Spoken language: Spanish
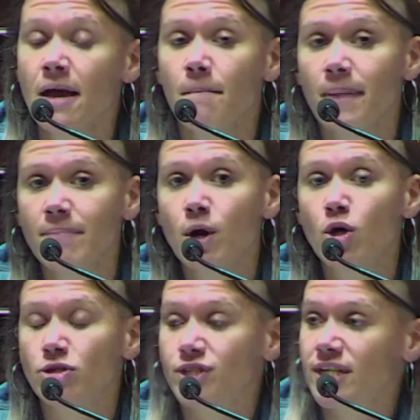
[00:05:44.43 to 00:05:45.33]
vemos
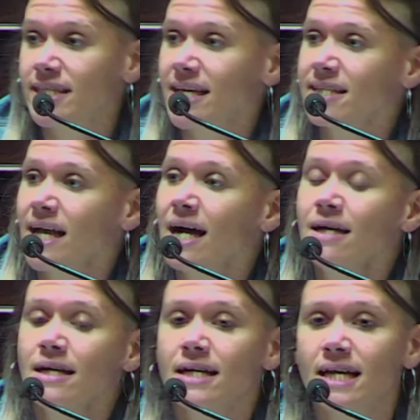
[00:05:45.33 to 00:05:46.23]
con tristeza
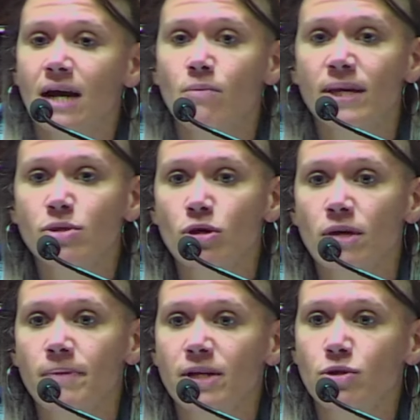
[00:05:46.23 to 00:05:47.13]
que el aumento de
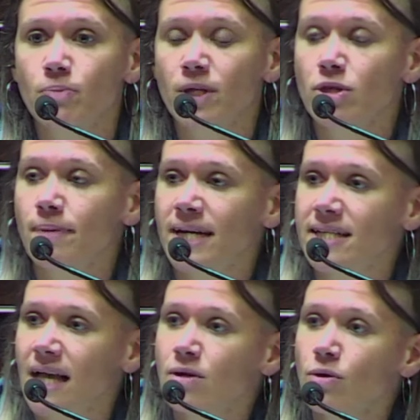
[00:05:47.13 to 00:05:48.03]
presupuesto para
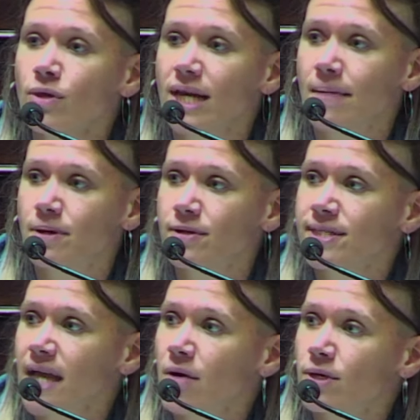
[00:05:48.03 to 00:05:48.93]
salud en la
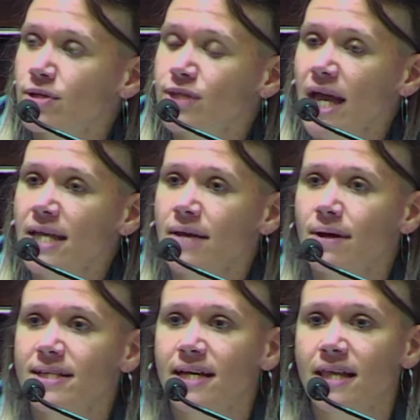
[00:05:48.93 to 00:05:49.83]
provincia de Buenos Aires va
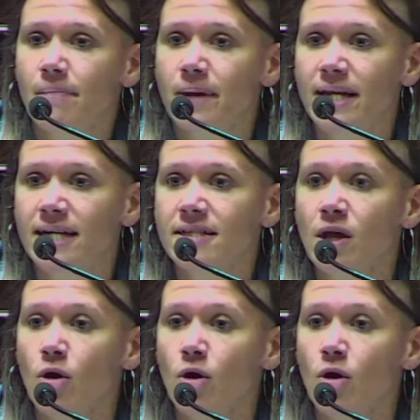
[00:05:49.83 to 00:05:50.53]
a ser de apenas